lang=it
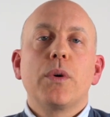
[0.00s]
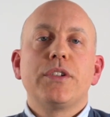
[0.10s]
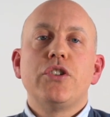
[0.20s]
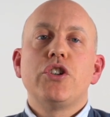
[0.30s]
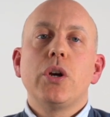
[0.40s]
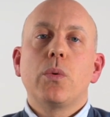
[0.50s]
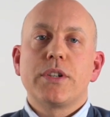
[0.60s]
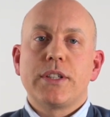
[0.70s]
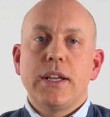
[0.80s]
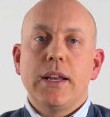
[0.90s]
questi 5
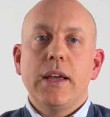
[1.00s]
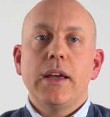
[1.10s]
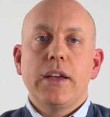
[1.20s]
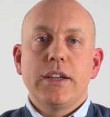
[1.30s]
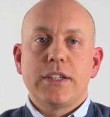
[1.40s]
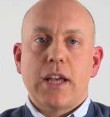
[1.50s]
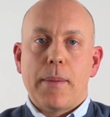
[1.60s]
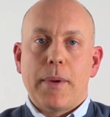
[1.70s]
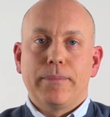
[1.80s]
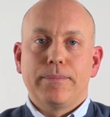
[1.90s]
stili
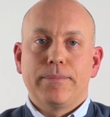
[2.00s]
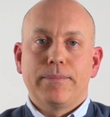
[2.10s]
insieme.